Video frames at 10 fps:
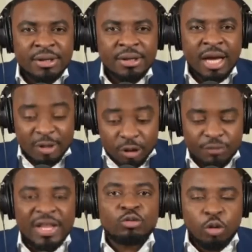Et eh ben, mais
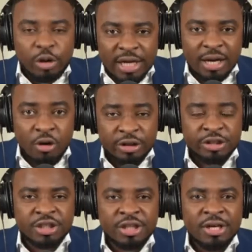Jovenel coquin dans
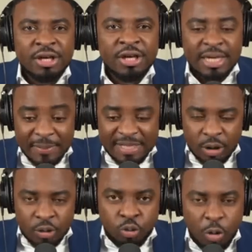gorge depuis ces
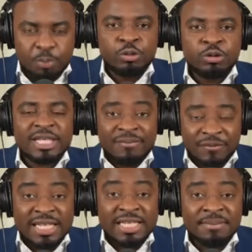groupe monde qui t'a
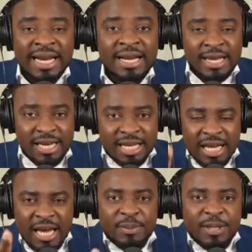fait mal et qui
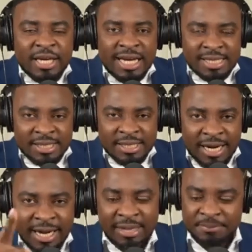impliqué dans l'assassinat
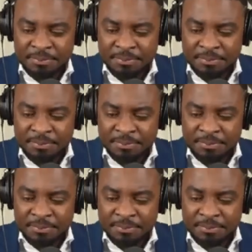là.